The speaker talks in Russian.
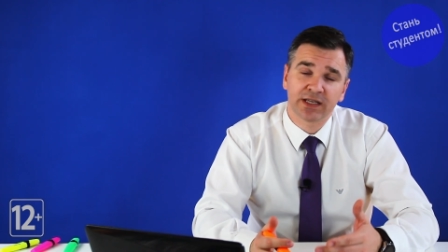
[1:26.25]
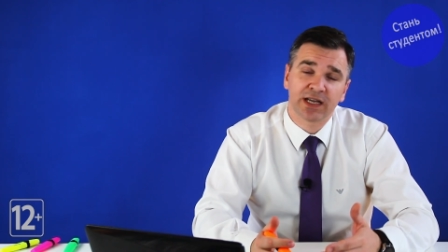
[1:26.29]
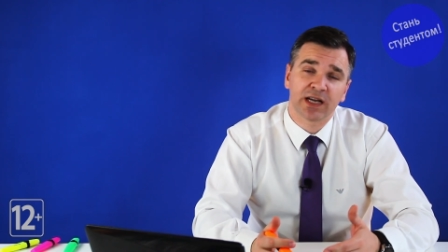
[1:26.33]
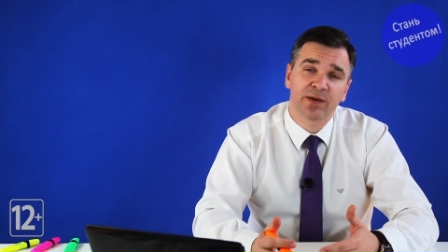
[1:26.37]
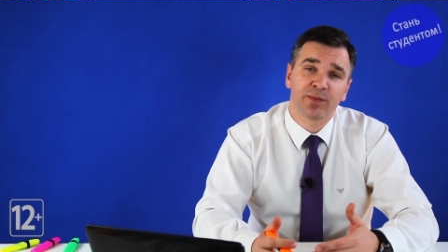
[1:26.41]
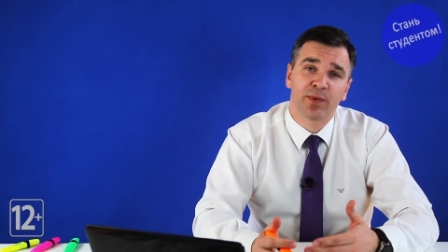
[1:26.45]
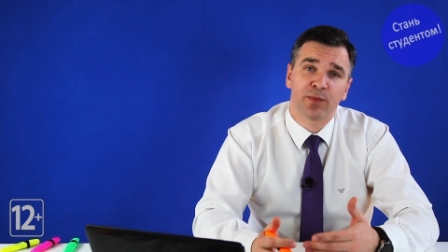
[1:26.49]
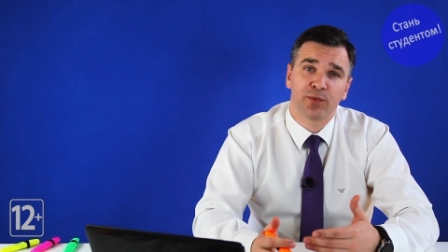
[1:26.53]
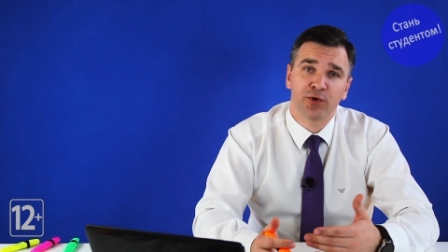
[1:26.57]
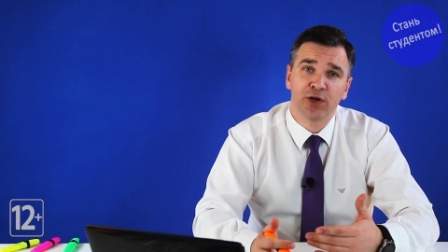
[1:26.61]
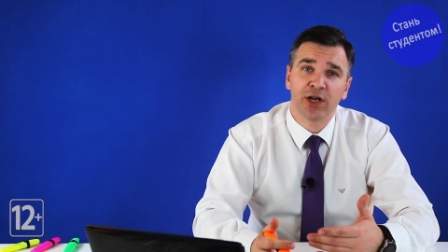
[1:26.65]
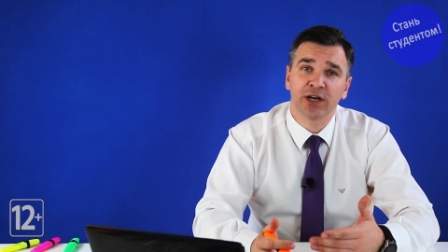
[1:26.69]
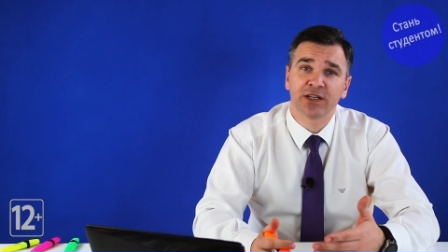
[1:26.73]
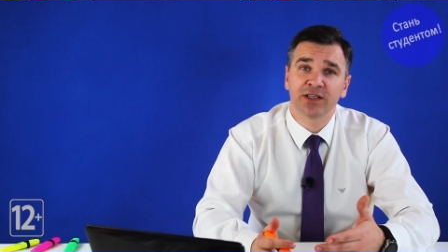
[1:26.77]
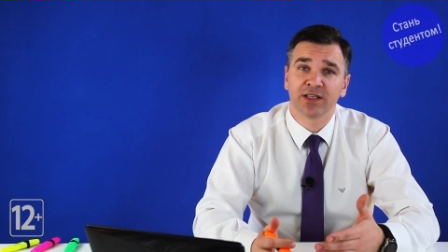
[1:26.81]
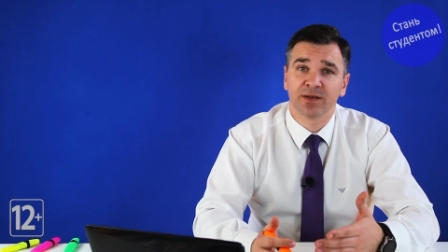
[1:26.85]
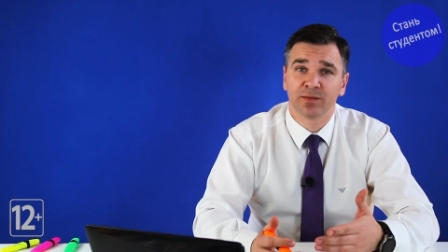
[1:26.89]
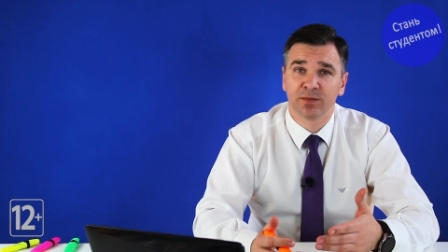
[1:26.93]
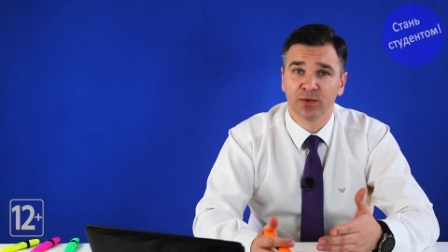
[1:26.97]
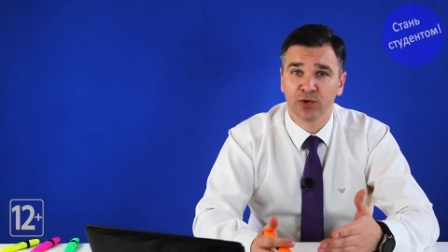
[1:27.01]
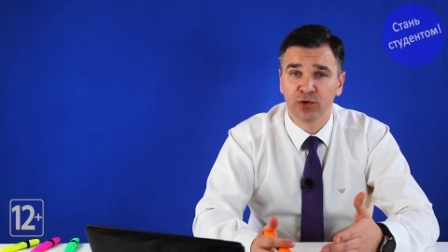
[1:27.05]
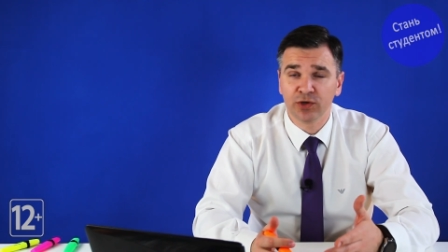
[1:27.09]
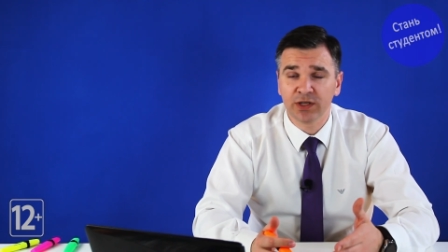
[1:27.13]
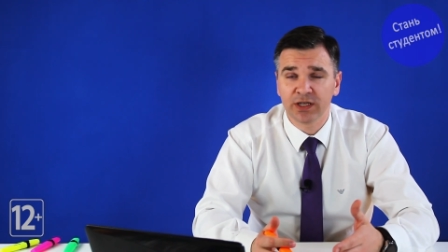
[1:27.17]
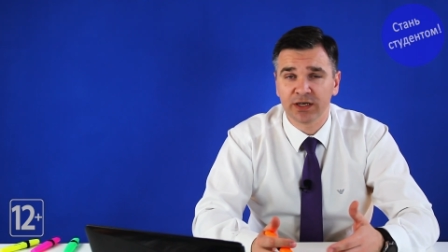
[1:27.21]
как популярные
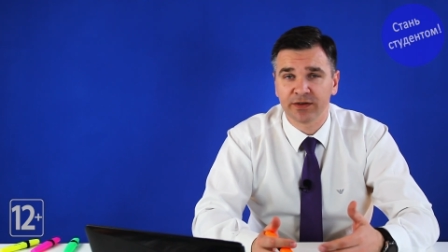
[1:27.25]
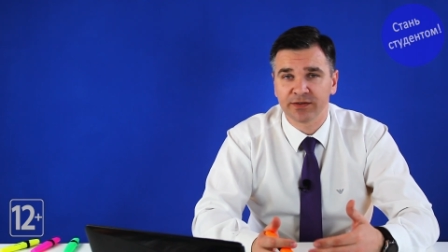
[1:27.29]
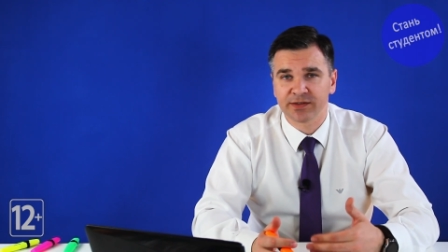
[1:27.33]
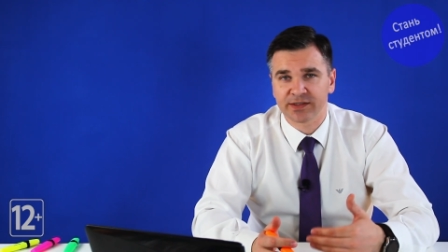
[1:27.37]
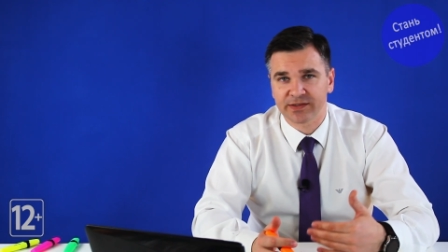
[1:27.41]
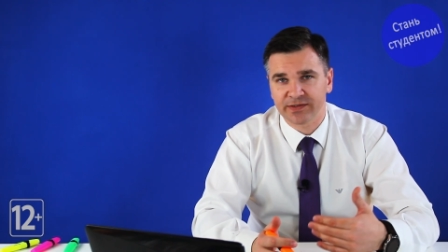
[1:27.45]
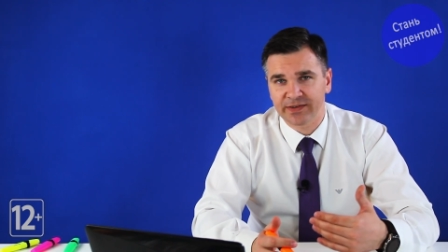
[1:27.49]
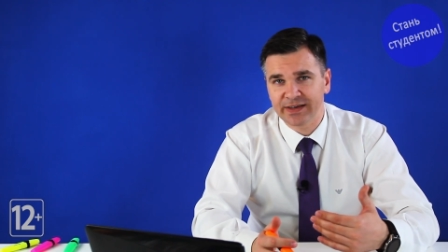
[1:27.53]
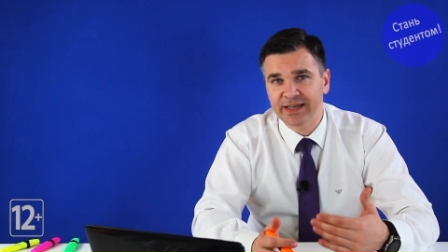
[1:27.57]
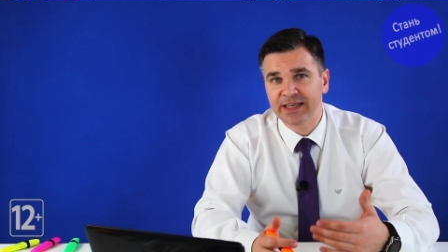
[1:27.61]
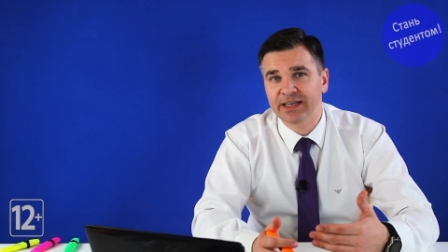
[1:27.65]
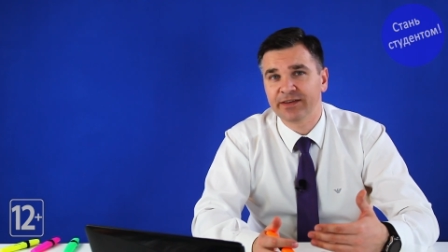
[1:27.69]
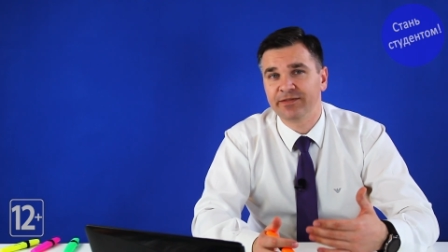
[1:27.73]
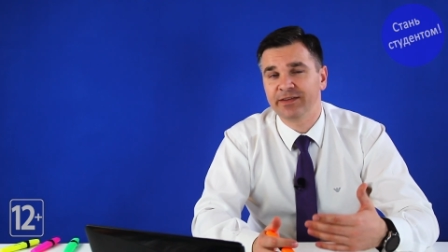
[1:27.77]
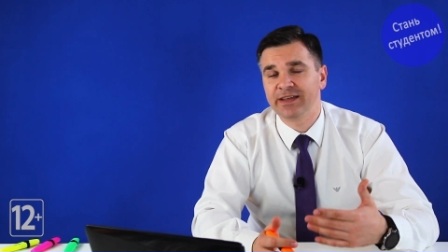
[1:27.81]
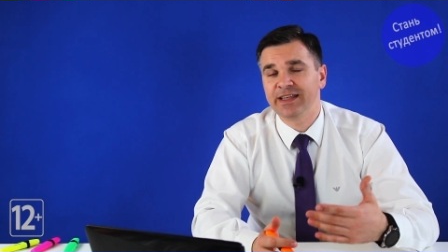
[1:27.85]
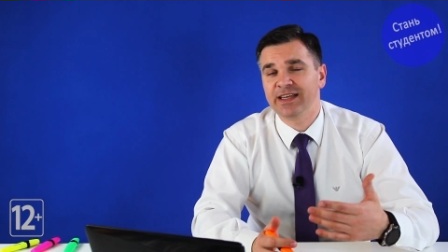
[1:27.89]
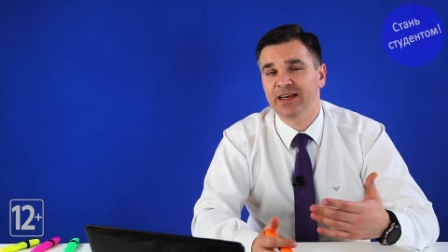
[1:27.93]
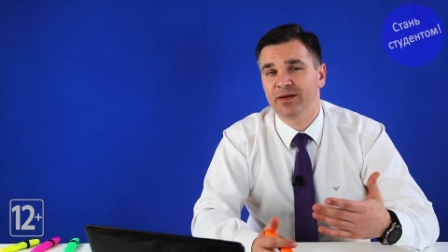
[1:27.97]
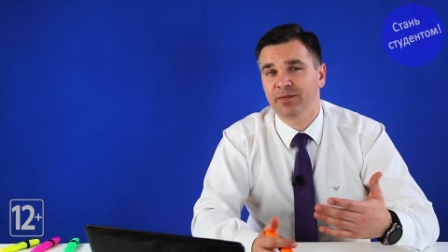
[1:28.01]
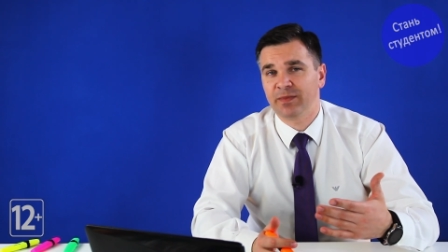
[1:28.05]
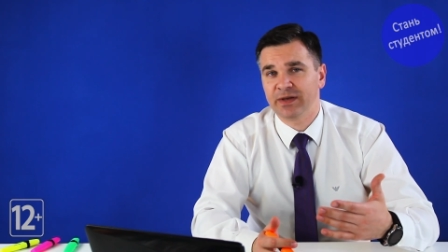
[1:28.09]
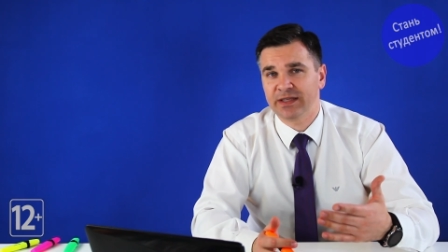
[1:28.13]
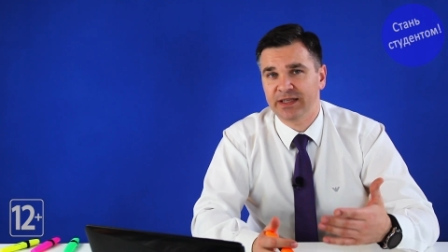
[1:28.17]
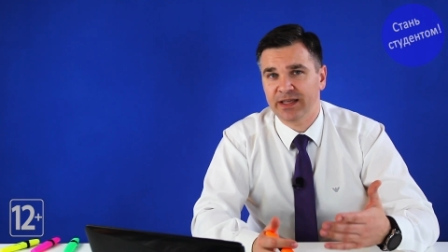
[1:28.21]
блогеры в своих
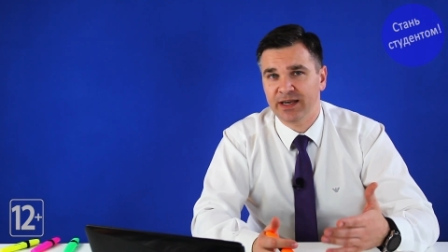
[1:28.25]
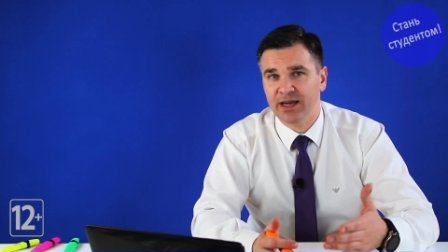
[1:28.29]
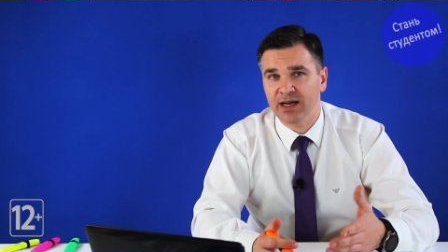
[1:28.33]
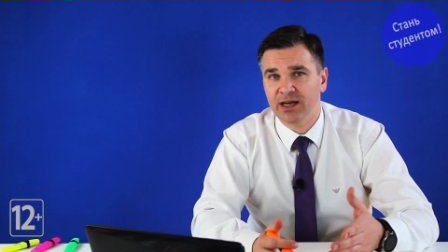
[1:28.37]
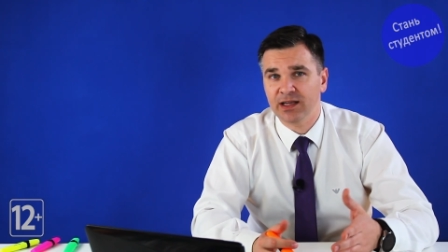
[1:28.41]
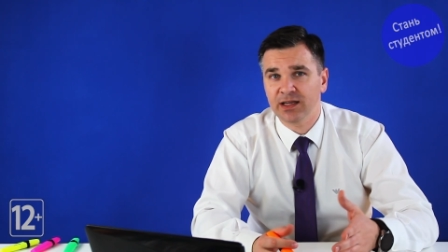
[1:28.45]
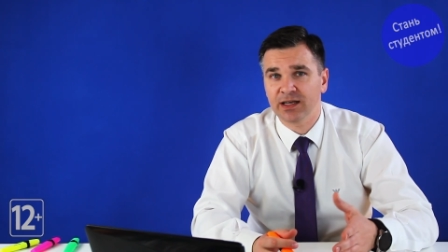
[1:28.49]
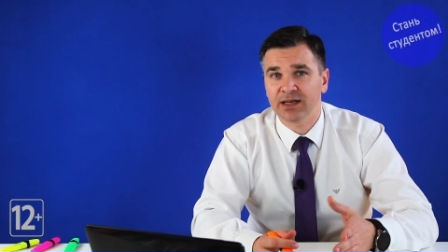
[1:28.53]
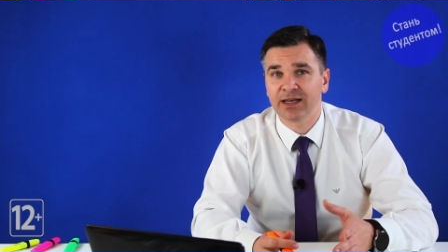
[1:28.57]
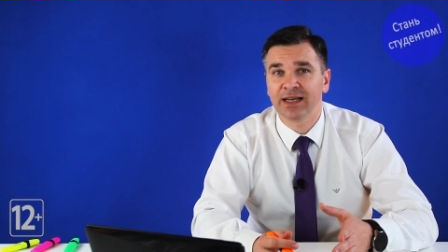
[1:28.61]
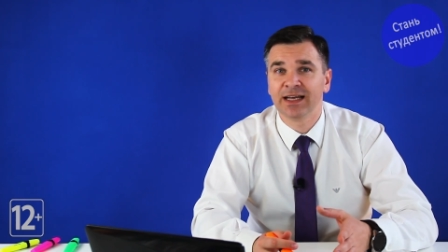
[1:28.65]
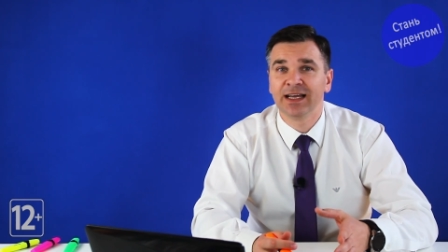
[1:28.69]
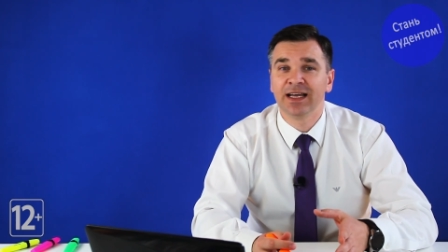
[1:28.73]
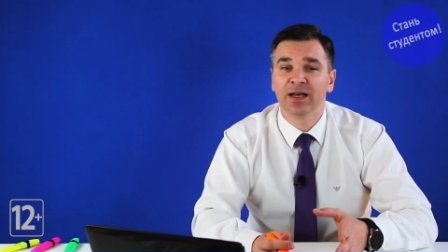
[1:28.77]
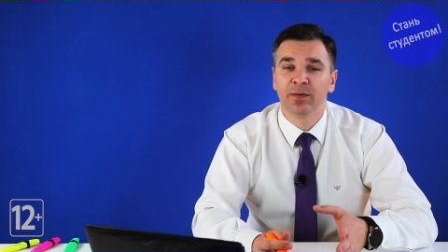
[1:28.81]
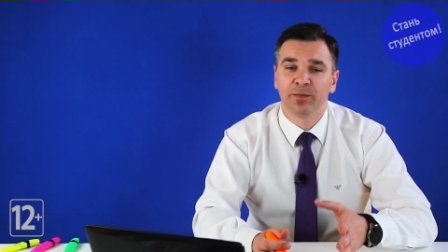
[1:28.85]
видеоматериалах